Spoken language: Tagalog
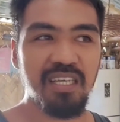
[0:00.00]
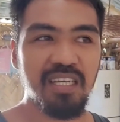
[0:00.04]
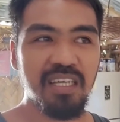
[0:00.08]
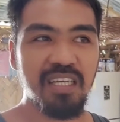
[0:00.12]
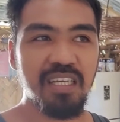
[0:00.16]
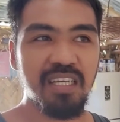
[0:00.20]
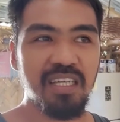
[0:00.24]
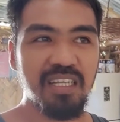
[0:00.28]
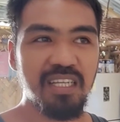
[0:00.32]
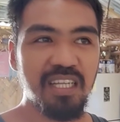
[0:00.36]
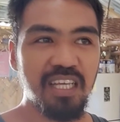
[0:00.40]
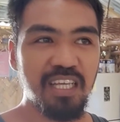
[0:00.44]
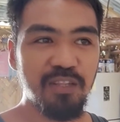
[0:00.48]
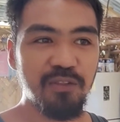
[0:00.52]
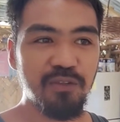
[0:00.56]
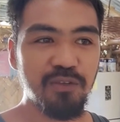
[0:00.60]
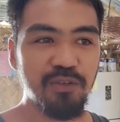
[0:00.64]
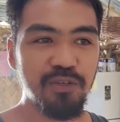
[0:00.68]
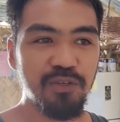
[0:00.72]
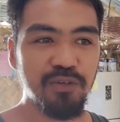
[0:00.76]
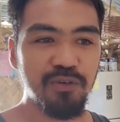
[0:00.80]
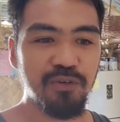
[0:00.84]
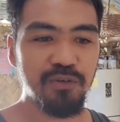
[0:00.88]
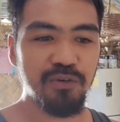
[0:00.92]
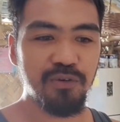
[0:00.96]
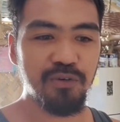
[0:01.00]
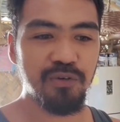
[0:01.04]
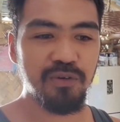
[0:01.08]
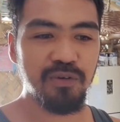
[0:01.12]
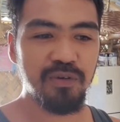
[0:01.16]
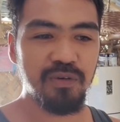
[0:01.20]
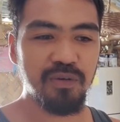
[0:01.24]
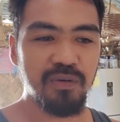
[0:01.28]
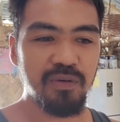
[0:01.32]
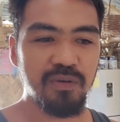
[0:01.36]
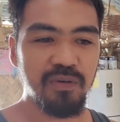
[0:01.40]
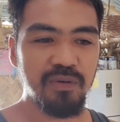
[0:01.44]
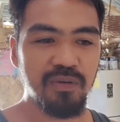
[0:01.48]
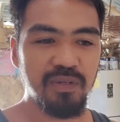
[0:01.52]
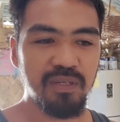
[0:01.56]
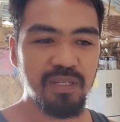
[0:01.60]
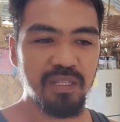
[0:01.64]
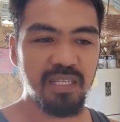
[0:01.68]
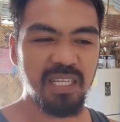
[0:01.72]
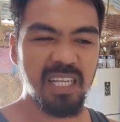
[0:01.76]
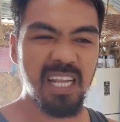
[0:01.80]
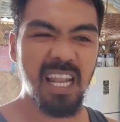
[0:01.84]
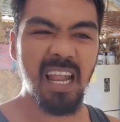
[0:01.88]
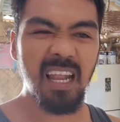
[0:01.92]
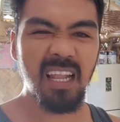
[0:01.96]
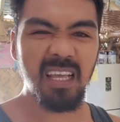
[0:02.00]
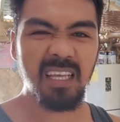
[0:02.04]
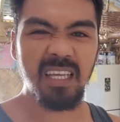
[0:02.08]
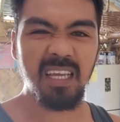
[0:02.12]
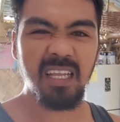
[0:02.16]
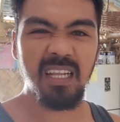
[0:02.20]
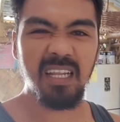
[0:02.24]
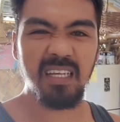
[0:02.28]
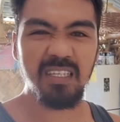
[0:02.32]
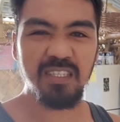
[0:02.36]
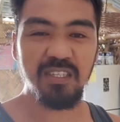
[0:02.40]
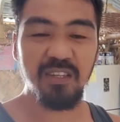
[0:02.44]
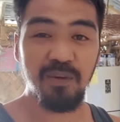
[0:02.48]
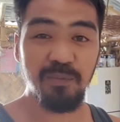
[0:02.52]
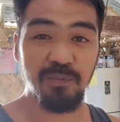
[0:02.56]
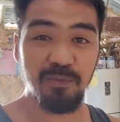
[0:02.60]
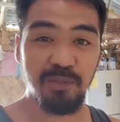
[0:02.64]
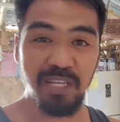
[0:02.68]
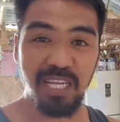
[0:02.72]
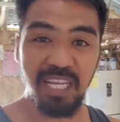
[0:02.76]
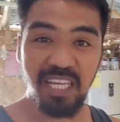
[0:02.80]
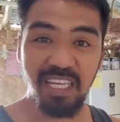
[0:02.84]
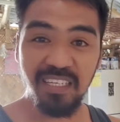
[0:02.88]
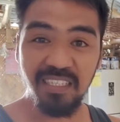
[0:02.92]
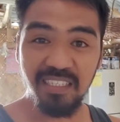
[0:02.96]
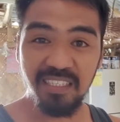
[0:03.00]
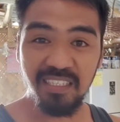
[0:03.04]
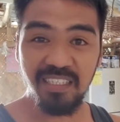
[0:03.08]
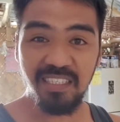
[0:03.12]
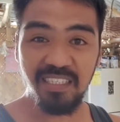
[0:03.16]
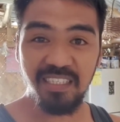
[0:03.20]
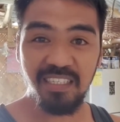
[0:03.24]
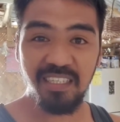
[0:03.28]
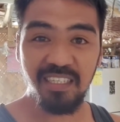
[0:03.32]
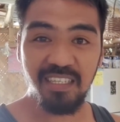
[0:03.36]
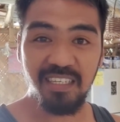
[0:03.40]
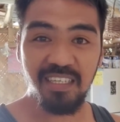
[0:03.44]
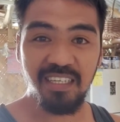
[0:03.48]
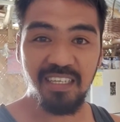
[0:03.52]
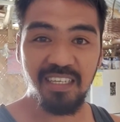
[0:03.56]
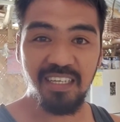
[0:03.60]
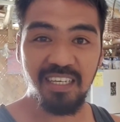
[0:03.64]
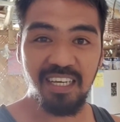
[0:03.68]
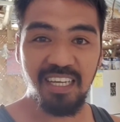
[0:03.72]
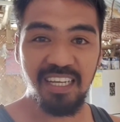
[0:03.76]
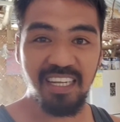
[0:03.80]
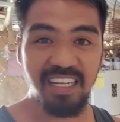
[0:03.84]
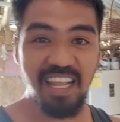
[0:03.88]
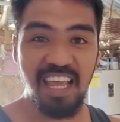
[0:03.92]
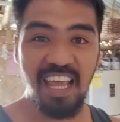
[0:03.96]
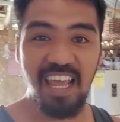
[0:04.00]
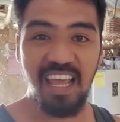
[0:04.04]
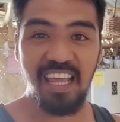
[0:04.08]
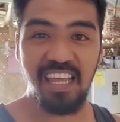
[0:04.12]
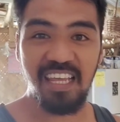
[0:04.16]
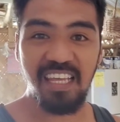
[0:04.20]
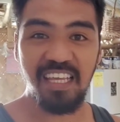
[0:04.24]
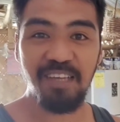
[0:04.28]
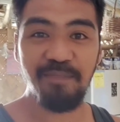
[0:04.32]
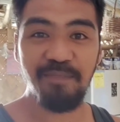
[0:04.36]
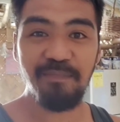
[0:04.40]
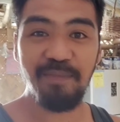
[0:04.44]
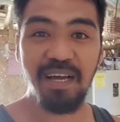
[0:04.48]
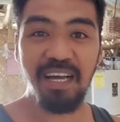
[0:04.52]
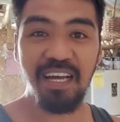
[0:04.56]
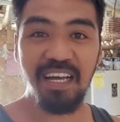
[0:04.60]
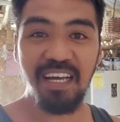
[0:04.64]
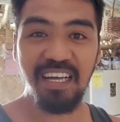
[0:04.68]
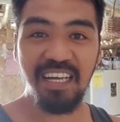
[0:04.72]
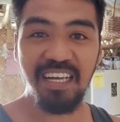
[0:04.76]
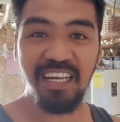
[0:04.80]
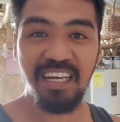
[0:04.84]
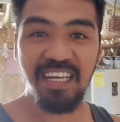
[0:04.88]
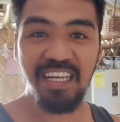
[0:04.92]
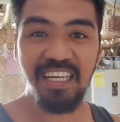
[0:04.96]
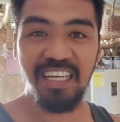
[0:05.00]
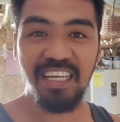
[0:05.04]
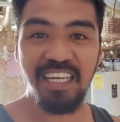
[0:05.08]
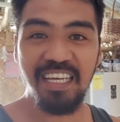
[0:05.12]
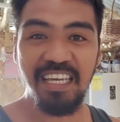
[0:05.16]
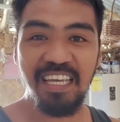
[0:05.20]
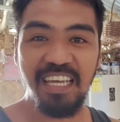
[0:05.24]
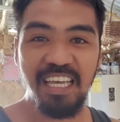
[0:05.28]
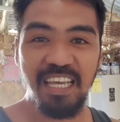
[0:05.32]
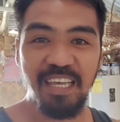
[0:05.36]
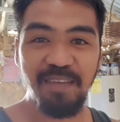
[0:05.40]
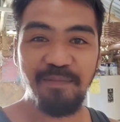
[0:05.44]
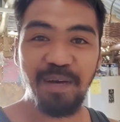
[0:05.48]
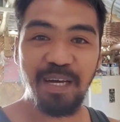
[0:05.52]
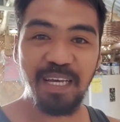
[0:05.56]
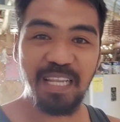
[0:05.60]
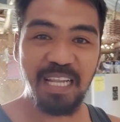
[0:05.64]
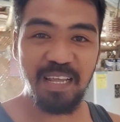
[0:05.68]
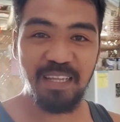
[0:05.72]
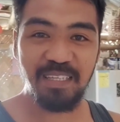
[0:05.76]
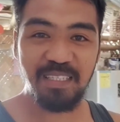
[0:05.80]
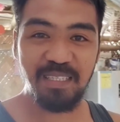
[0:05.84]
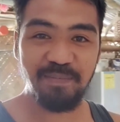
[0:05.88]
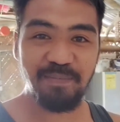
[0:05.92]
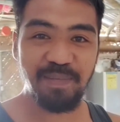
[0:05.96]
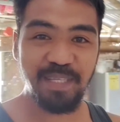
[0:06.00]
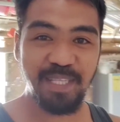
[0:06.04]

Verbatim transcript: hindi ito yung nilalagyan ng soft drinks. Hindi, ibang ibang recipe